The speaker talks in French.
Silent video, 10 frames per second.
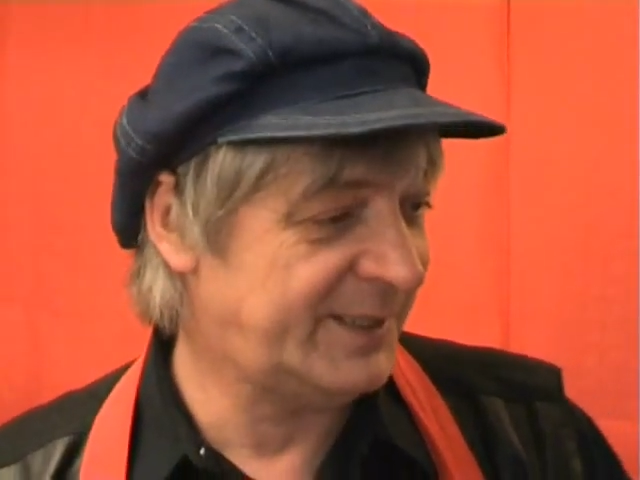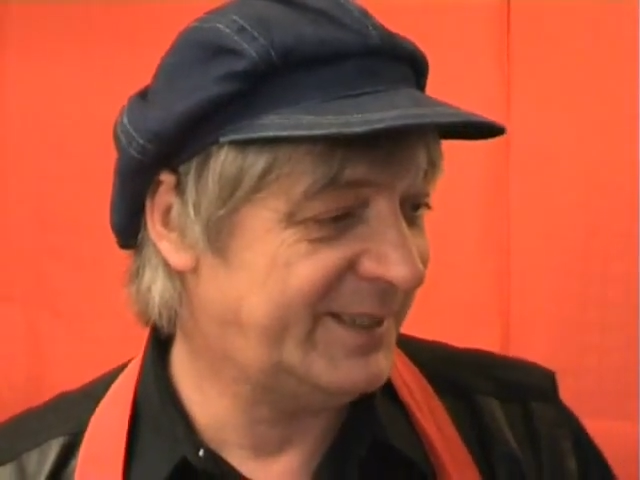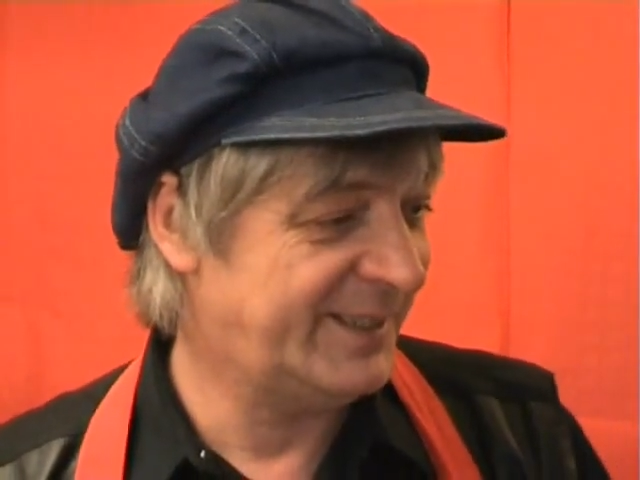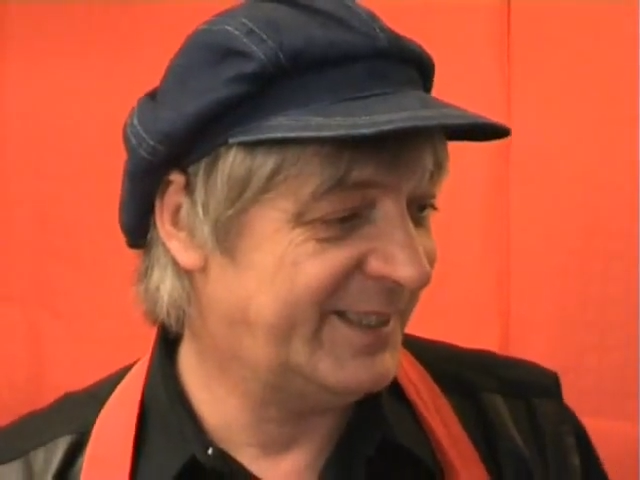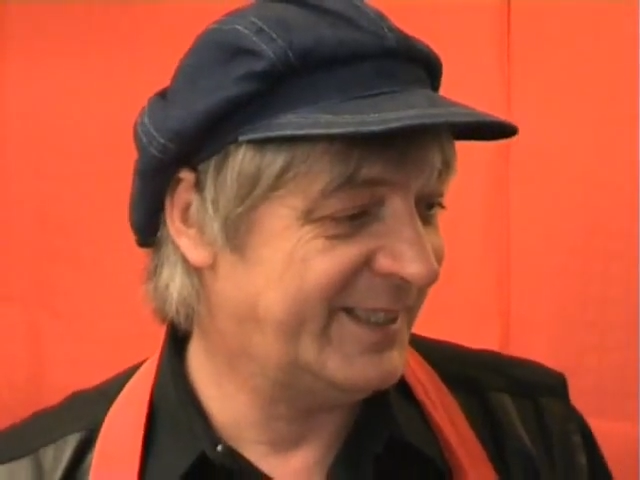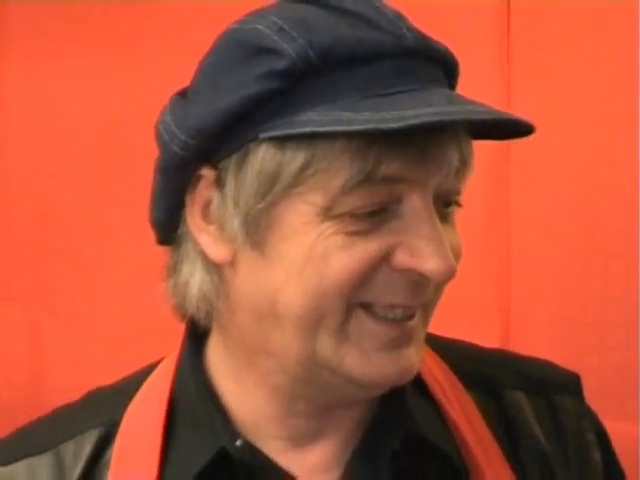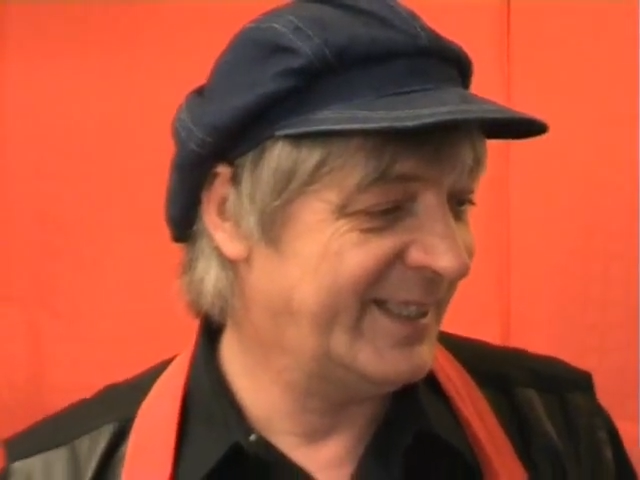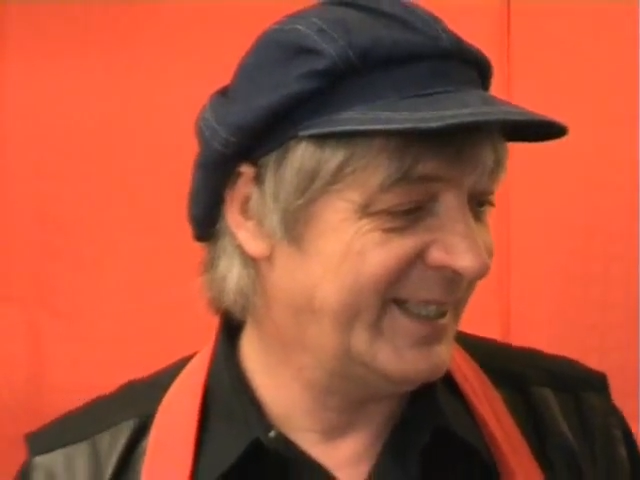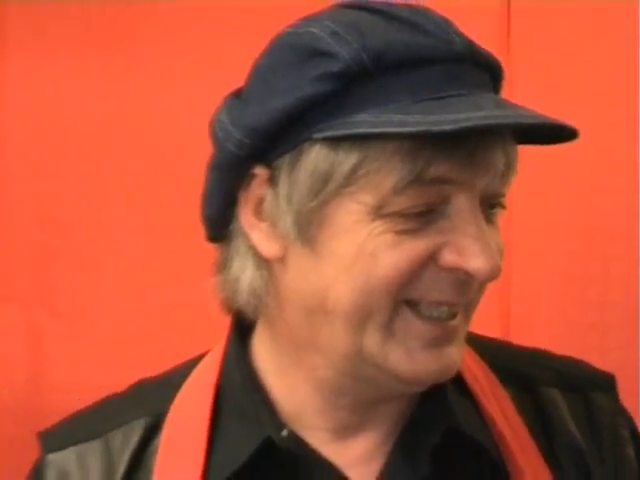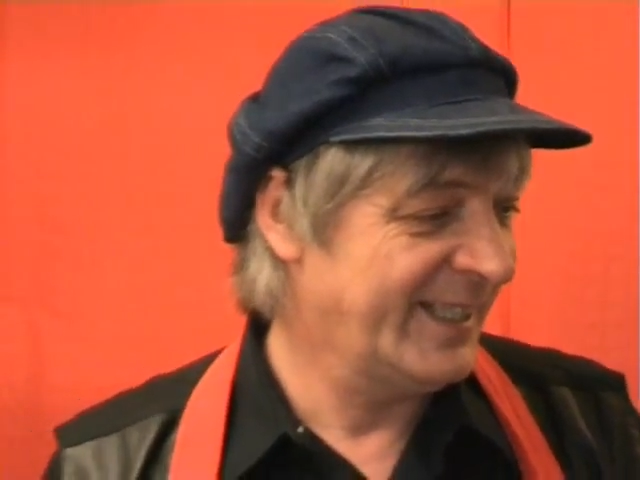il croit qu'il a
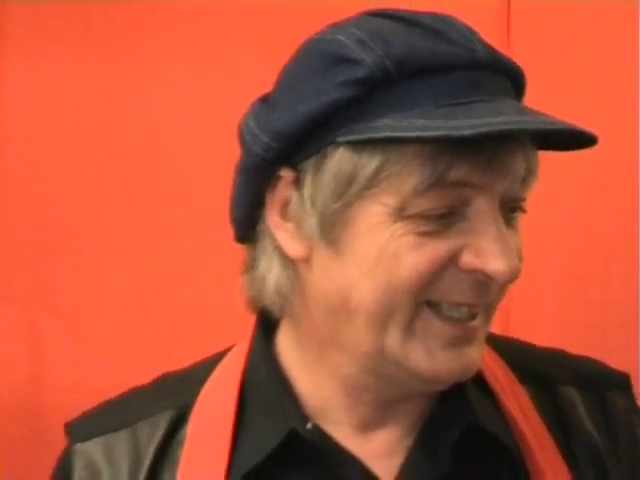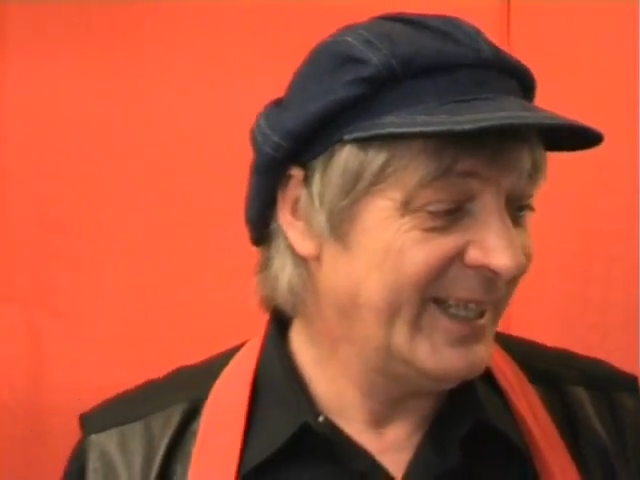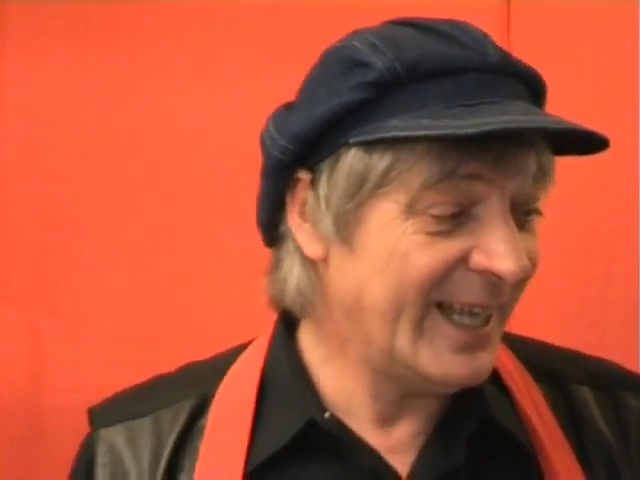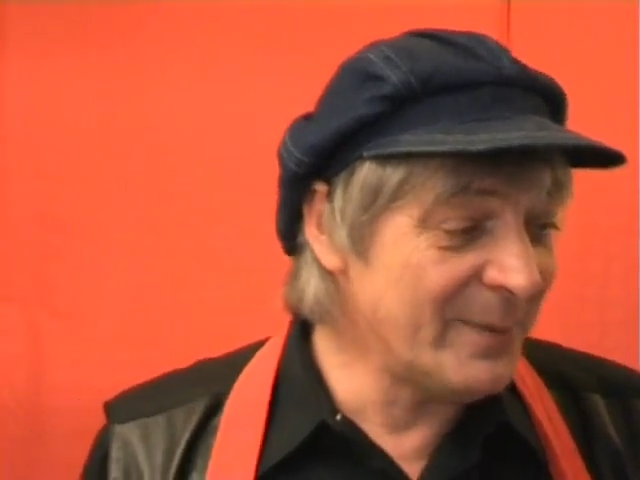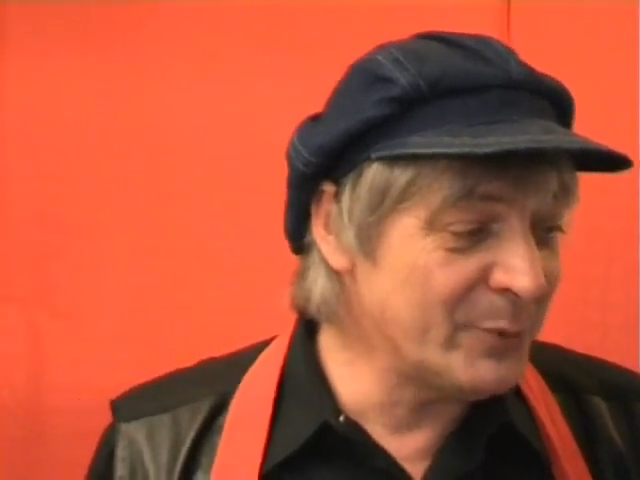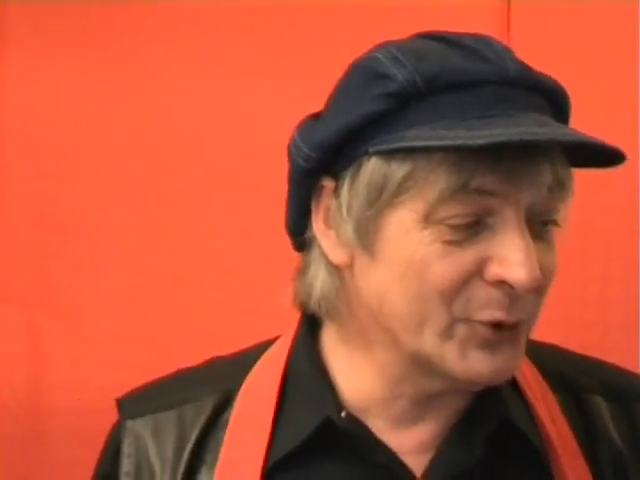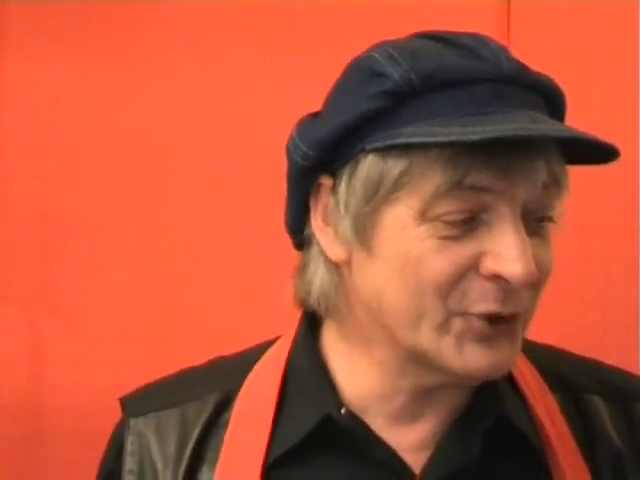une belle voix,